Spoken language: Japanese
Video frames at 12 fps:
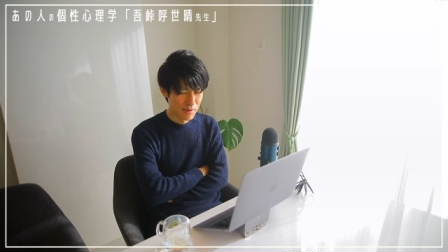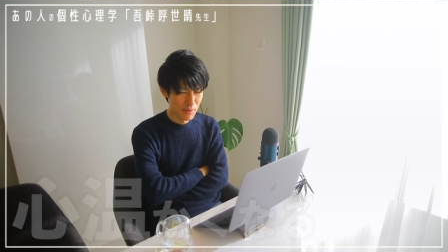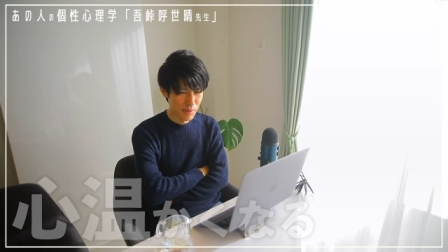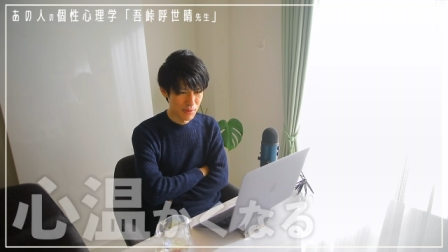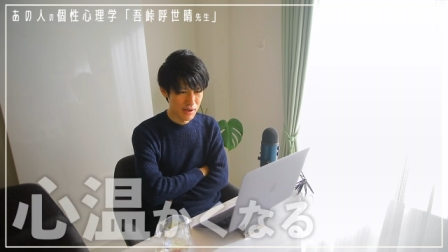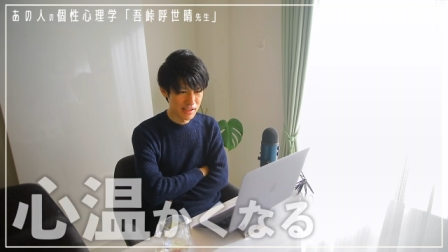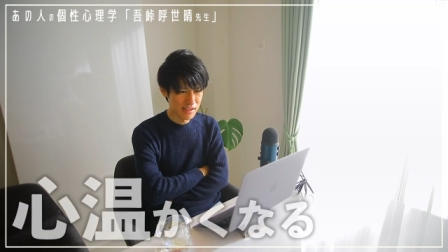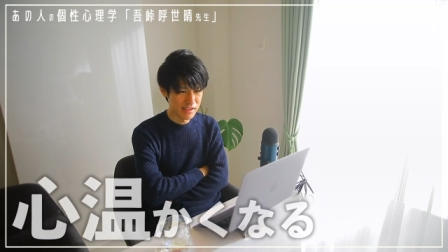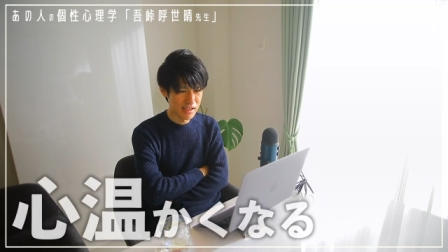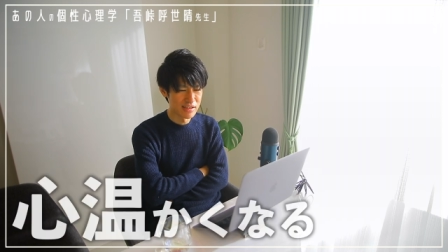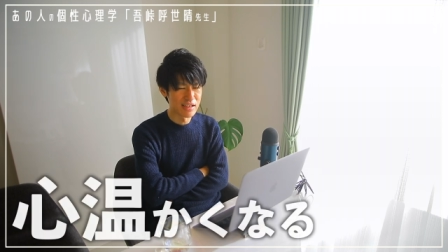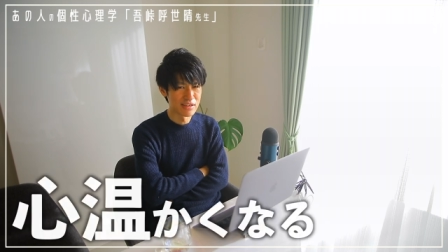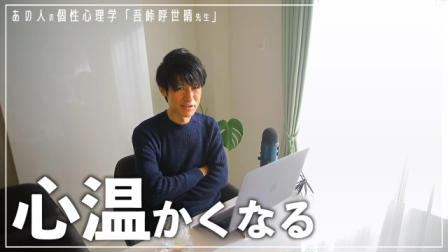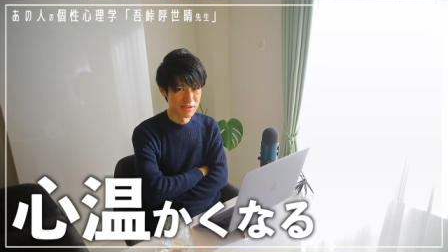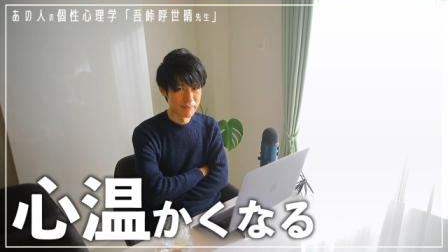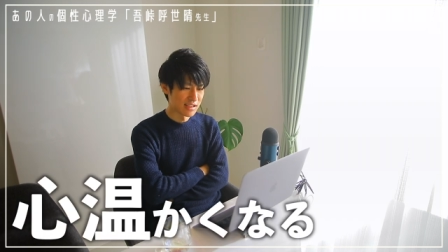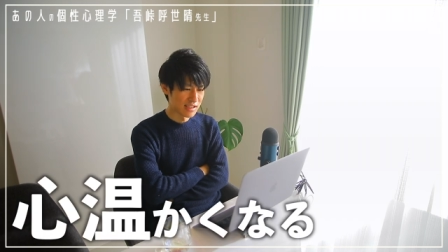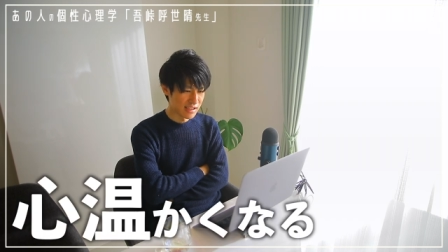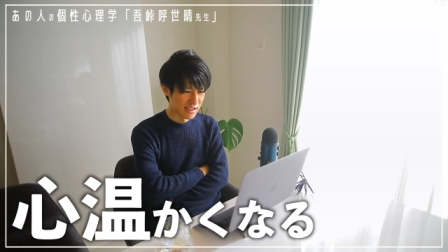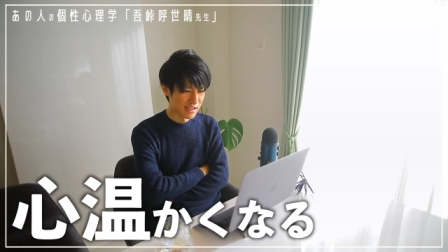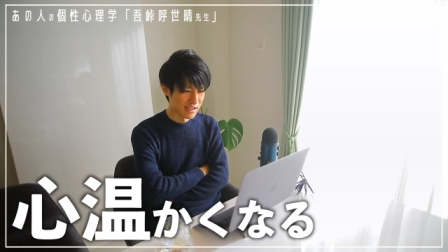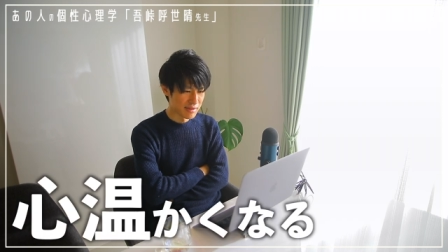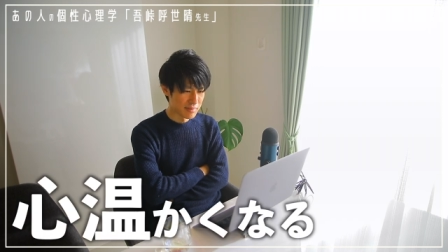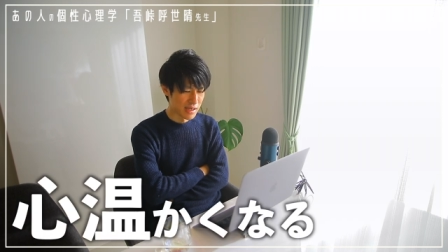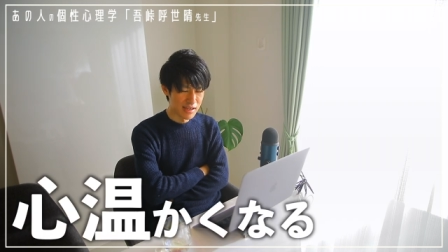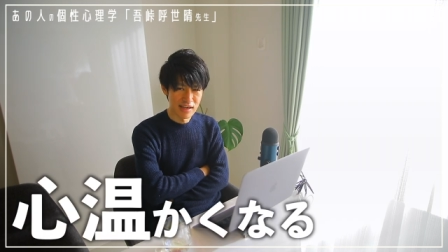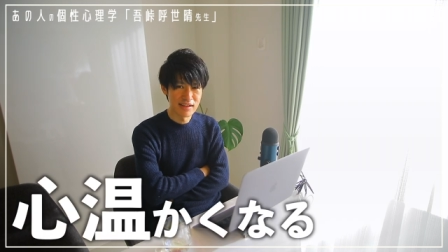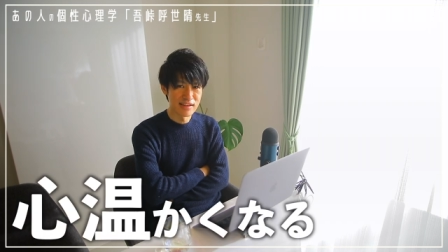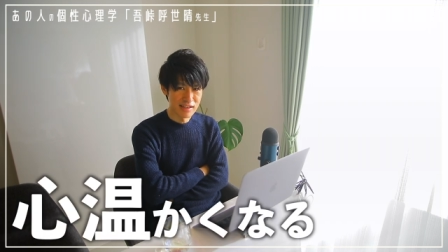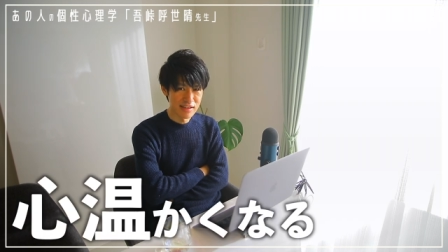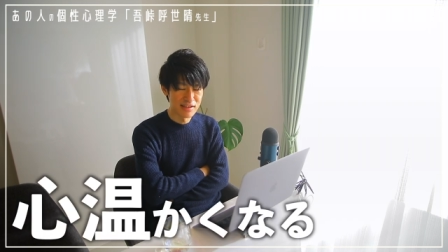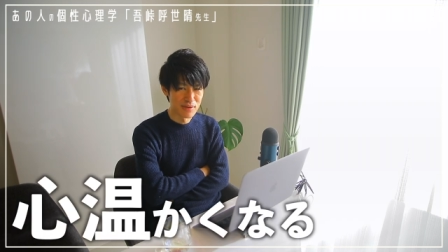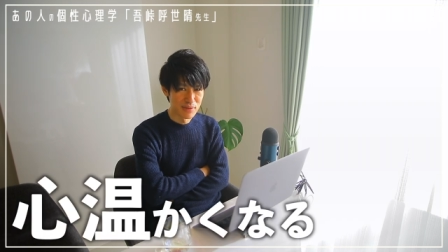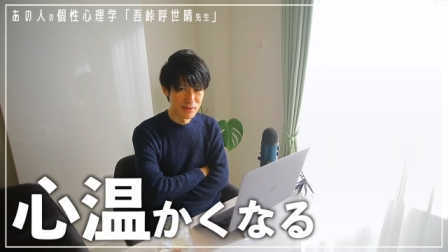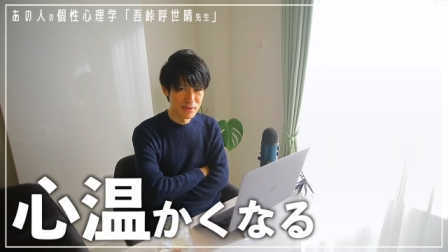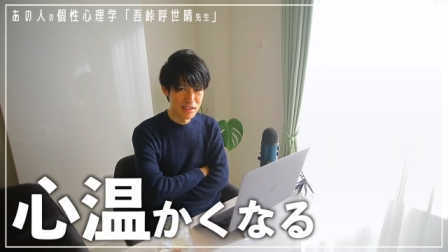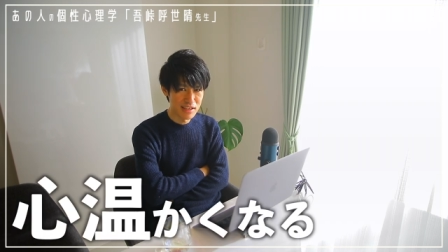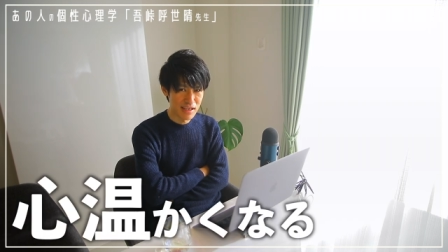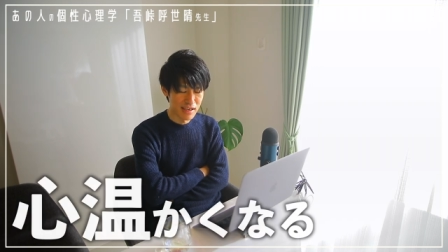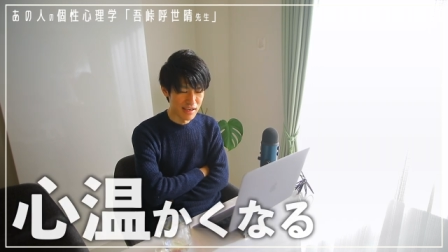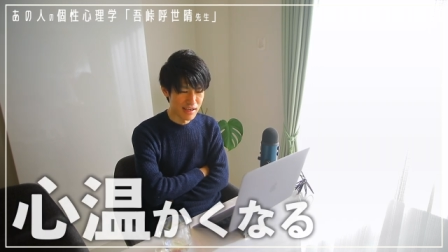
心温かくなる、いい漫画だったなっていうふうに、